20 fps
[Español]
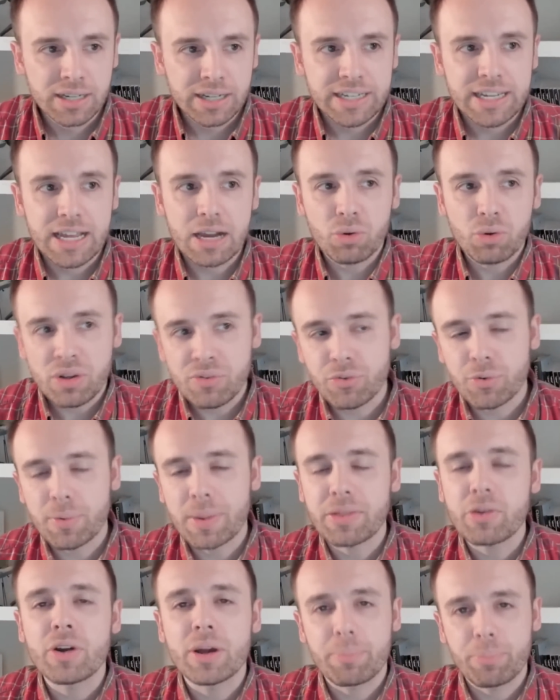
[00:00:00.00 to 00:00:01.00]
y alguna
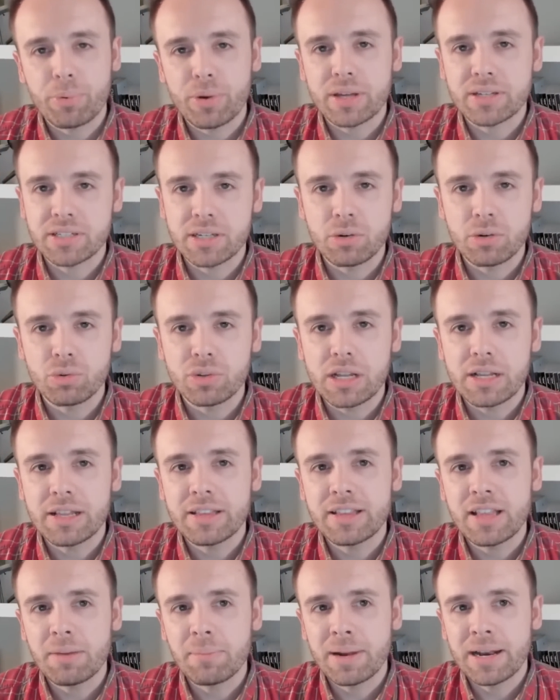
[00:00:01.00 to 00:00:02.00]
información que pueda ser útil, de
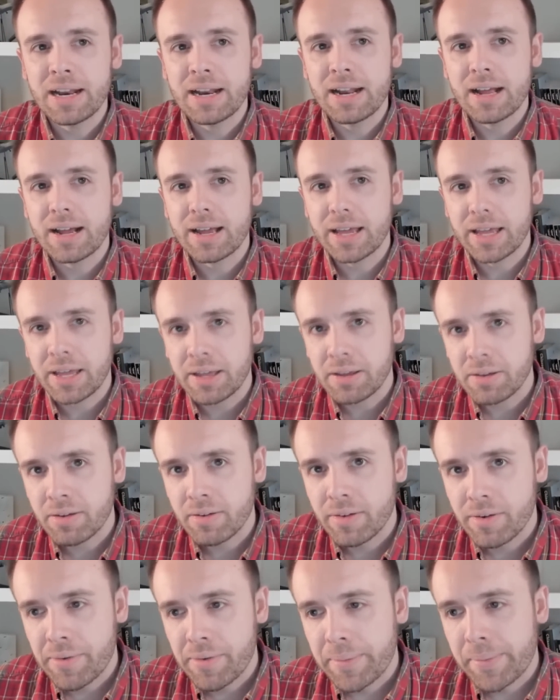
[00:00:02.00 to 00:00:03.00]
tal manera que
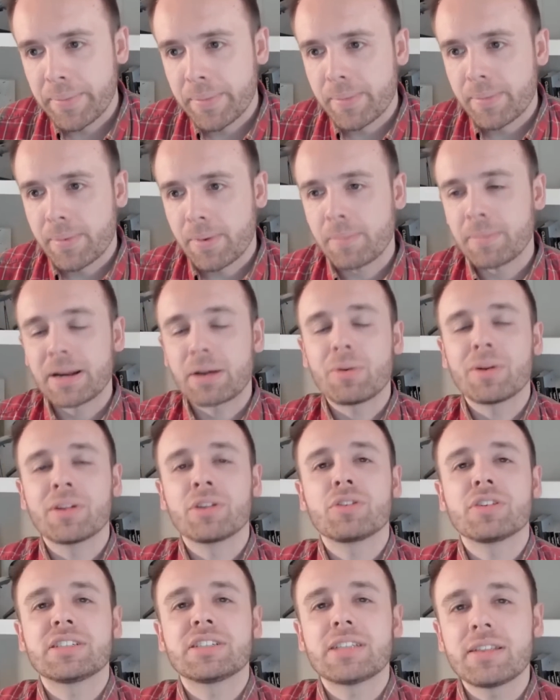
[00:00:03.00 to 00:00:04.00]
Hombre,
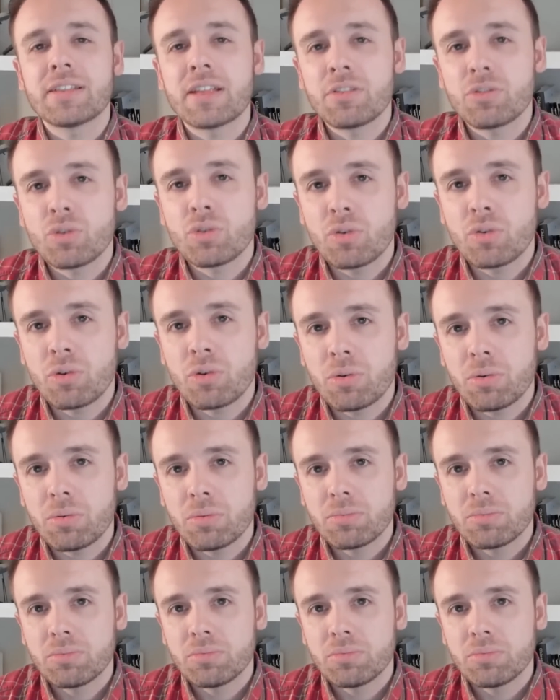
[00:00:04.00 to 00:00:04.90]
cuando te están dando